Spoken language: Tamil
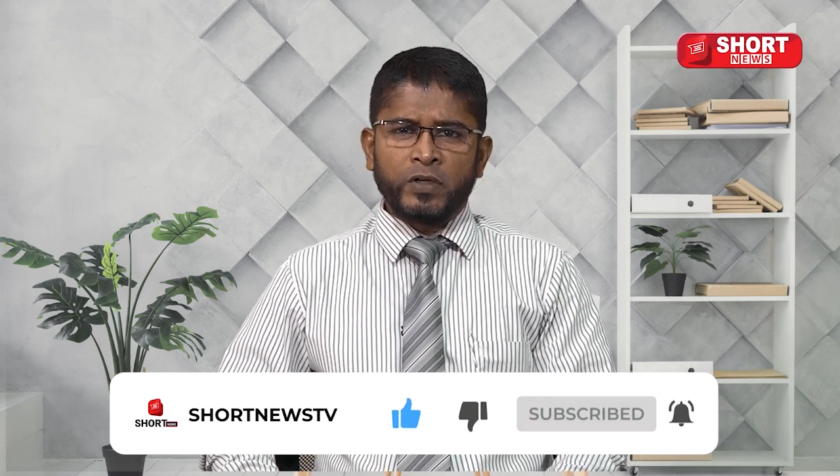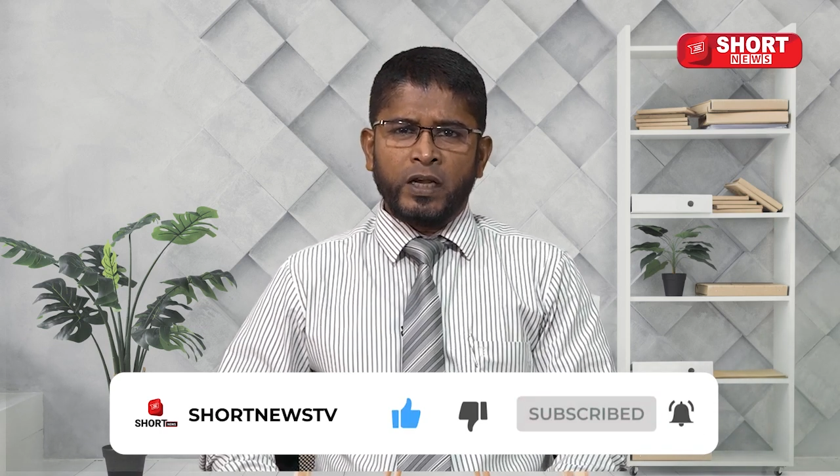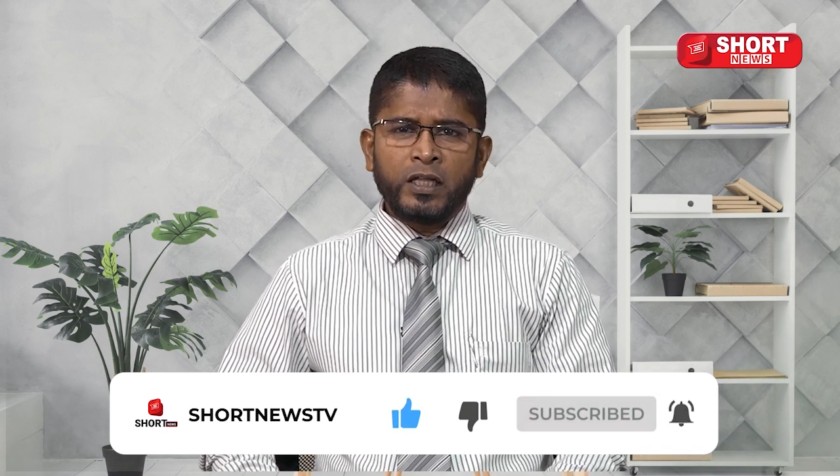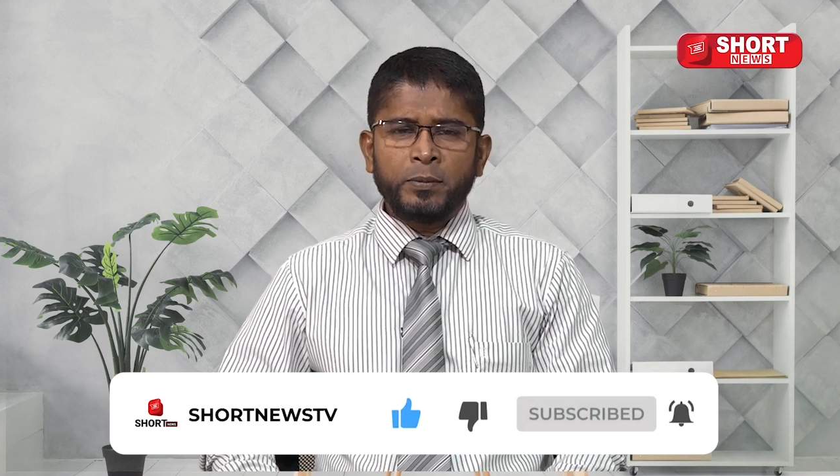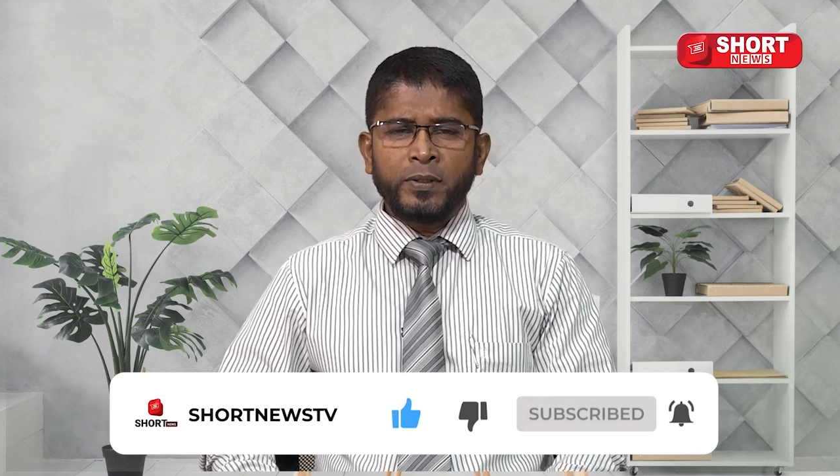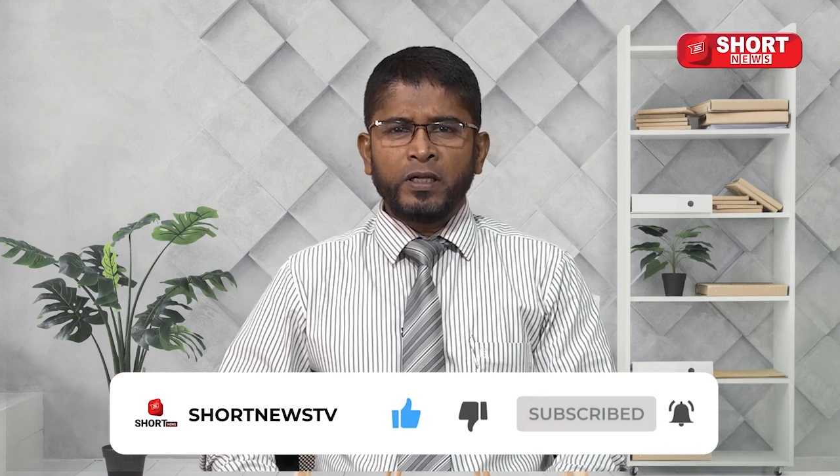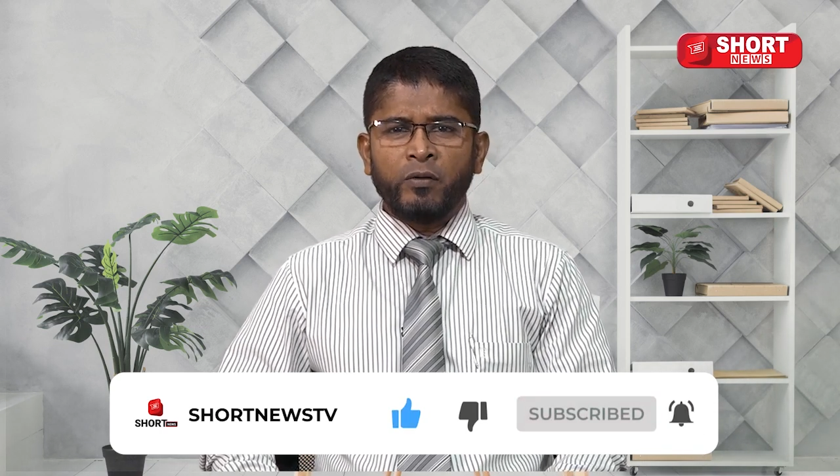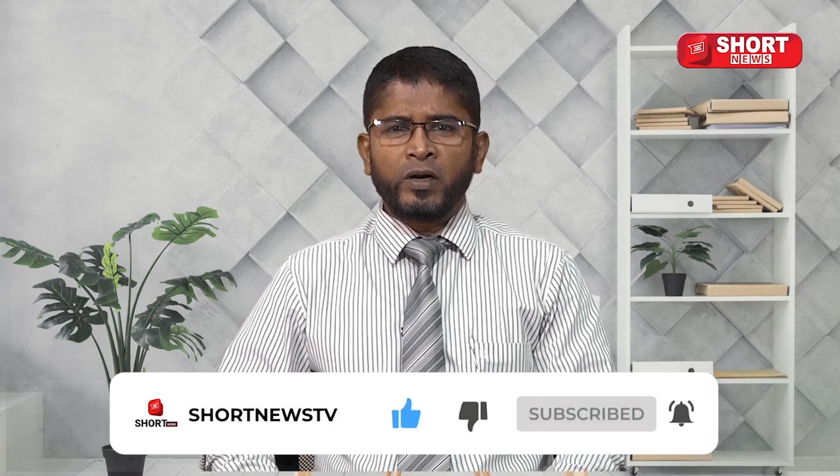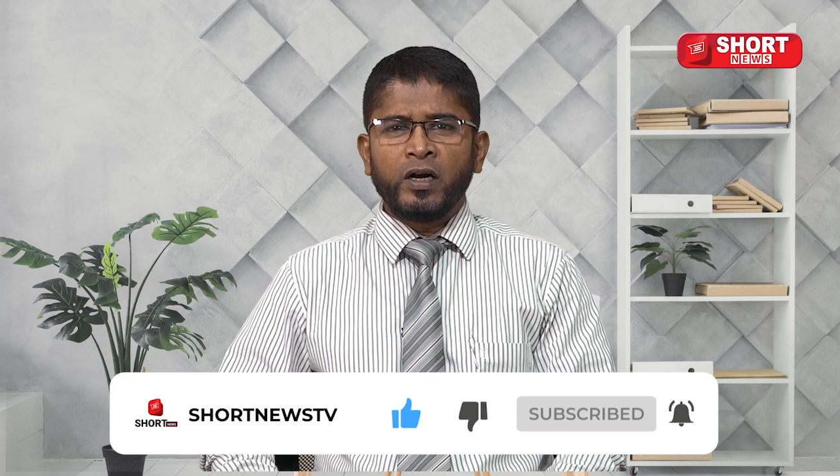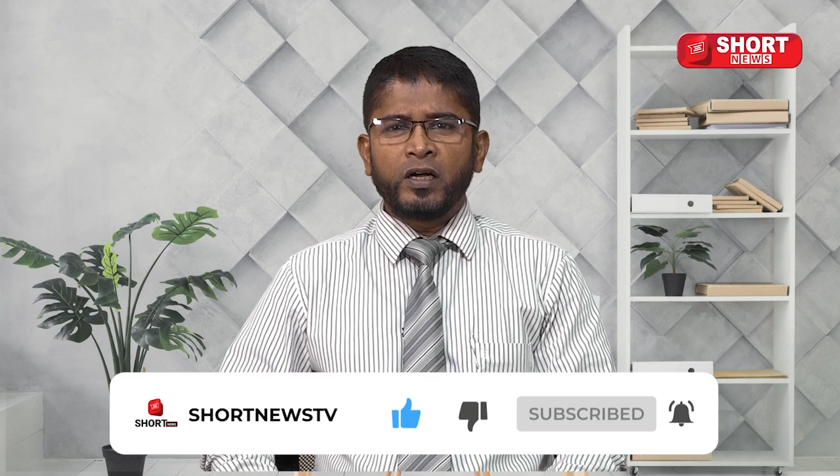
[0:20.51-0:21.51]
ஜனாதிபதி
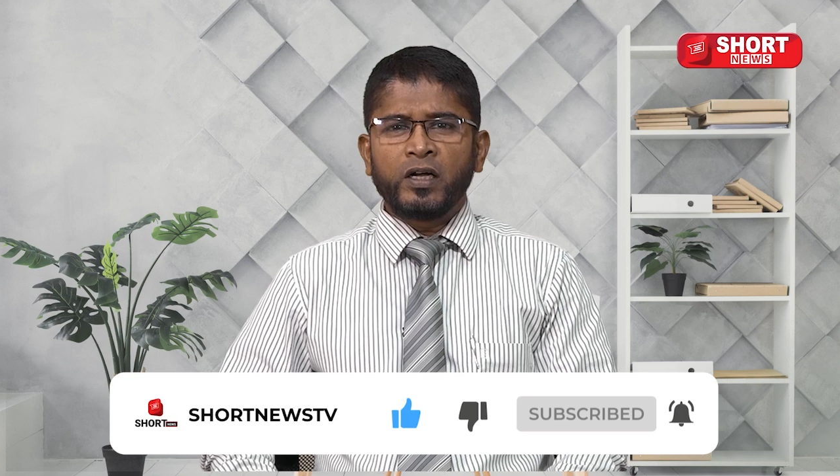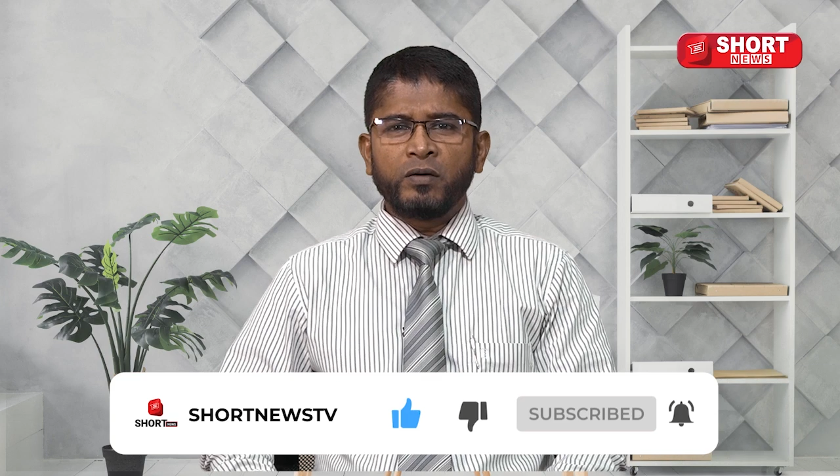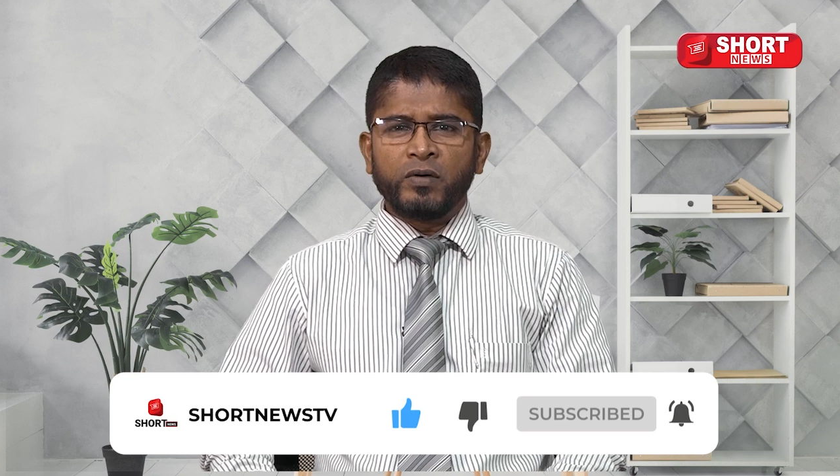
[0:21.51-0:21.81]
அவர்களுக்கு